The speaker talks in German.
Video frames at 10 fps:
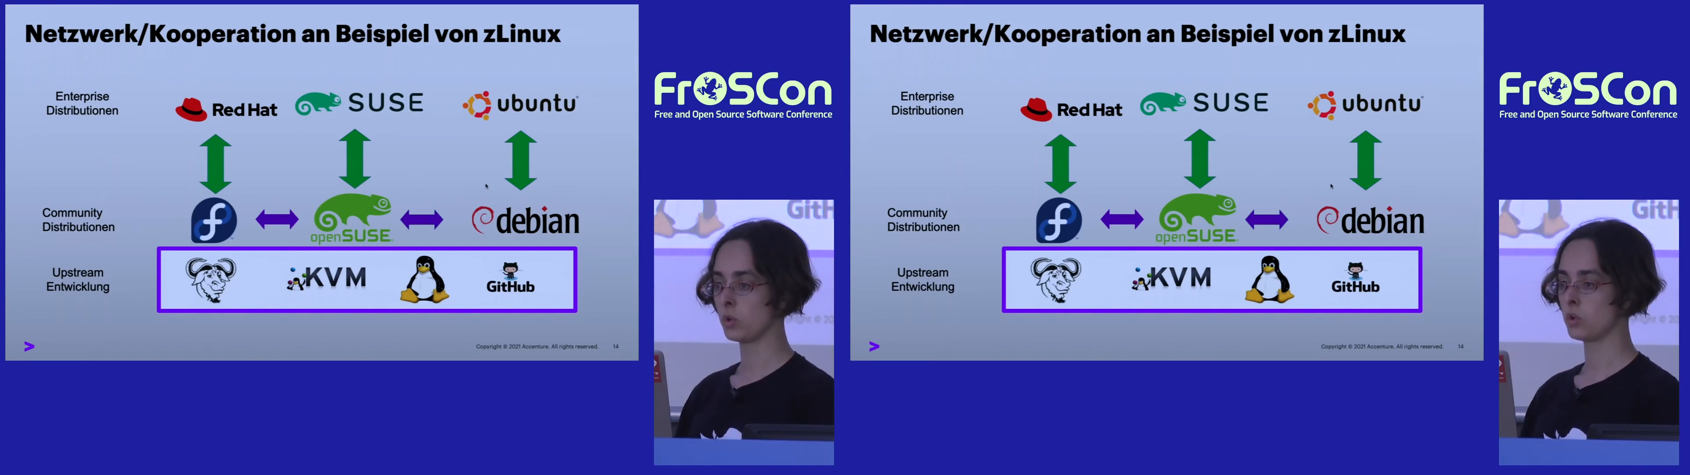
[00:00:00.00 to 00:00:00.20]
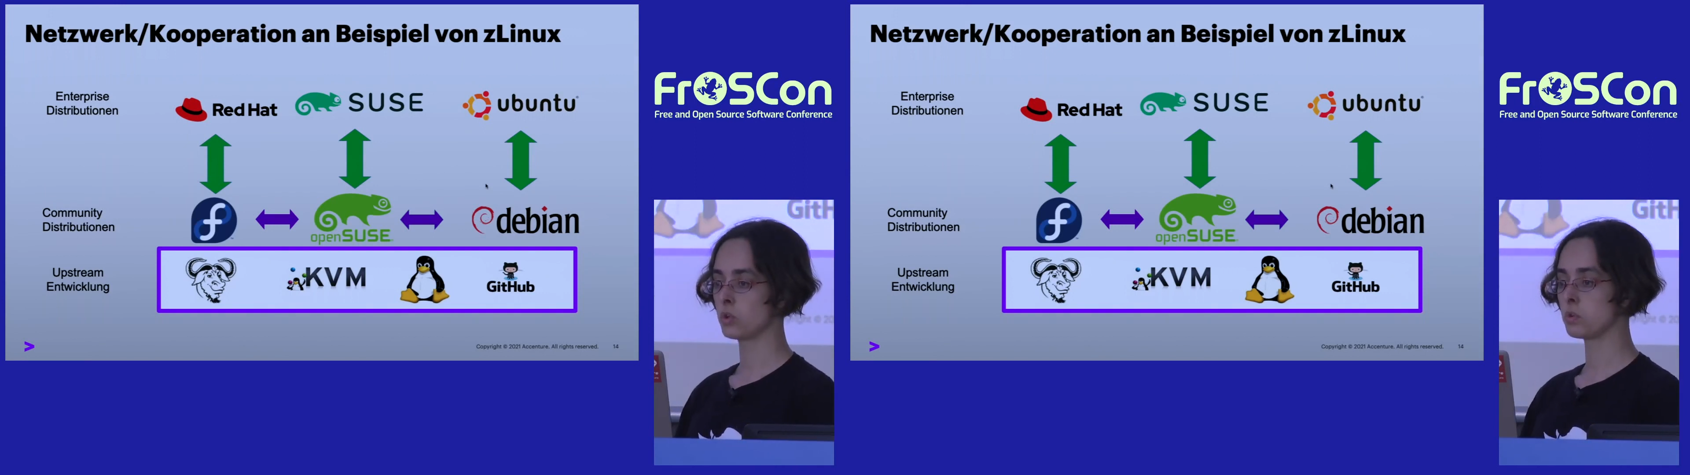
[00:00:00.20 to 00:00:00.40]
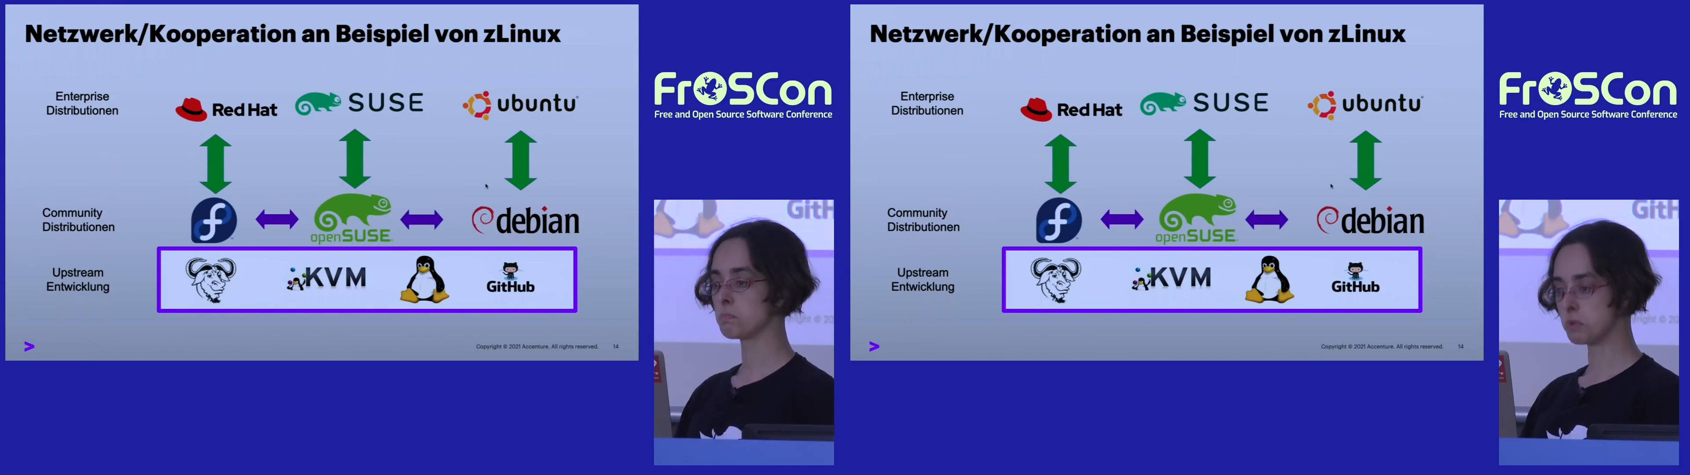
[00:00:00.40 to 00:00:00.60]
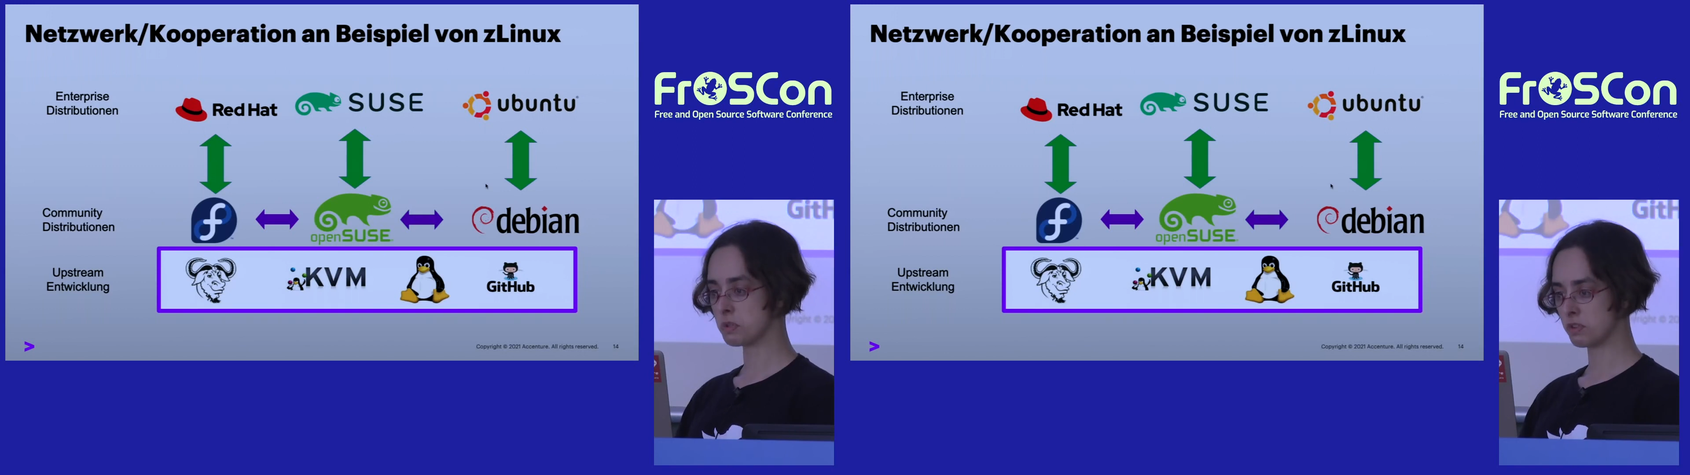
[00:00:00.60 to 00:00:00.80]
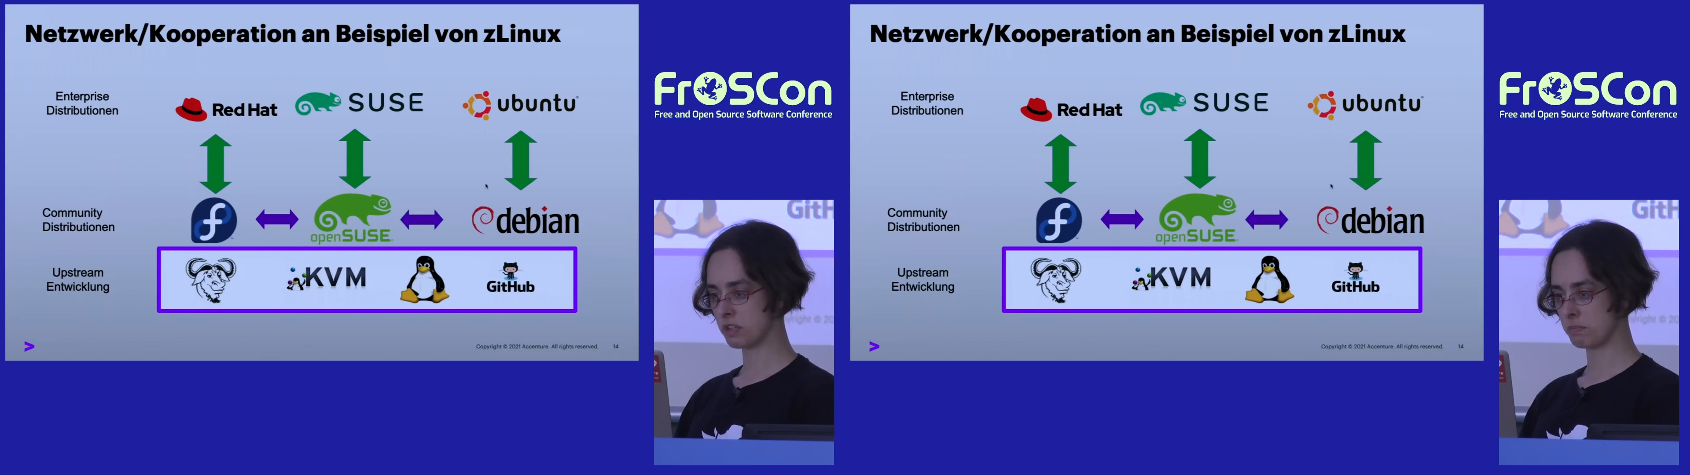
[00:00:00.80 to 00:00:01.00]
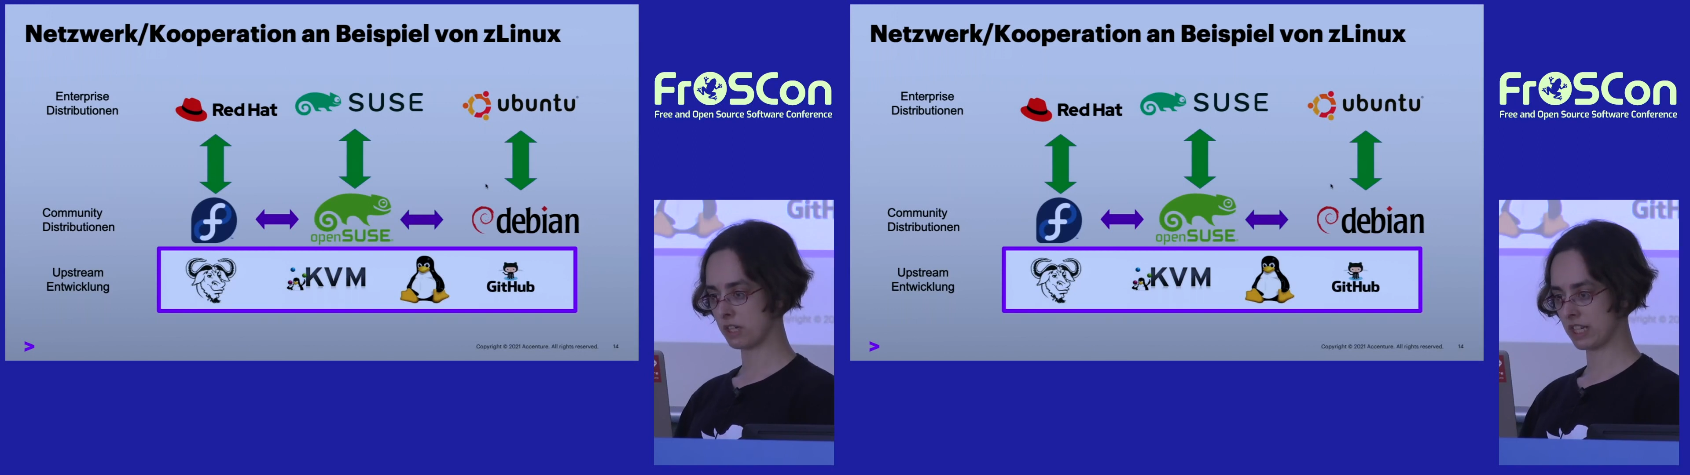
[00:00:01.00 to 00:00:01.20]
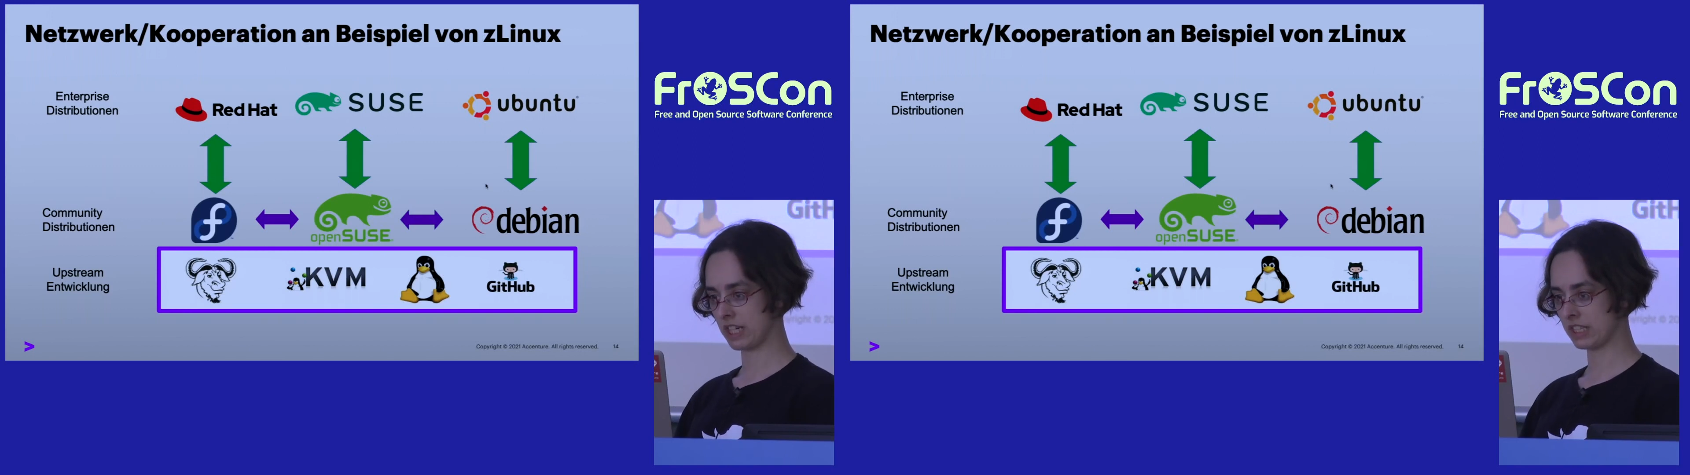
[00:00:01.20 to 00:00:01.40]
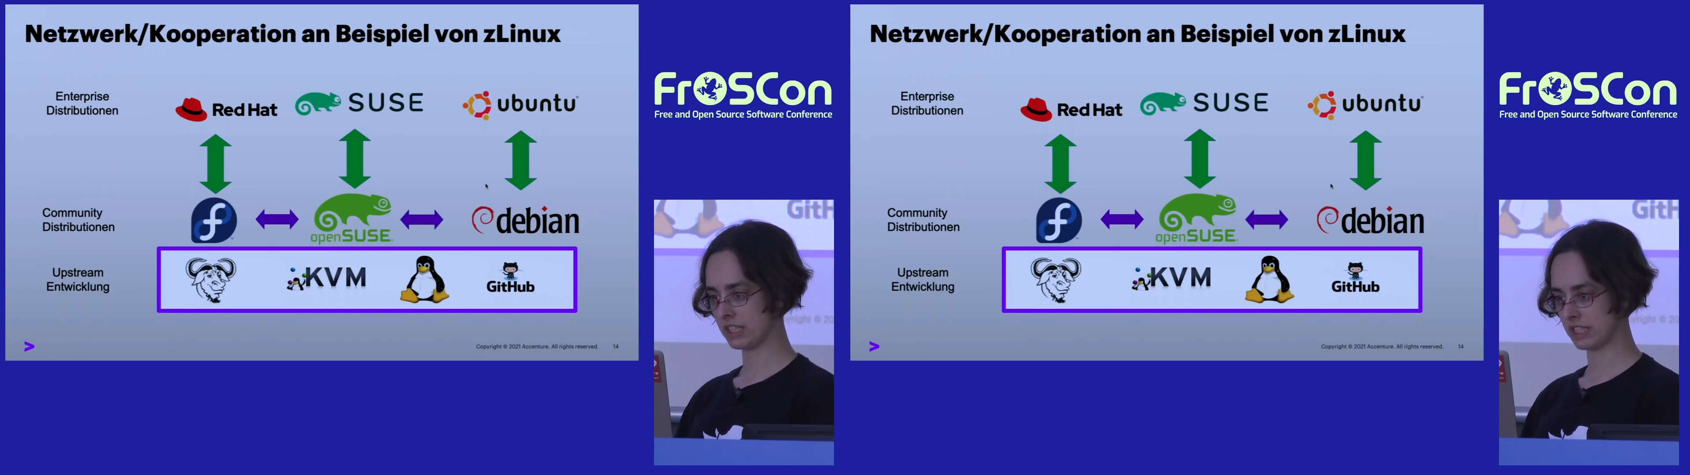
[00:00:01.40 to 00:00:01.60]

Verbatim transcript: und Ubuntu ist bekannt,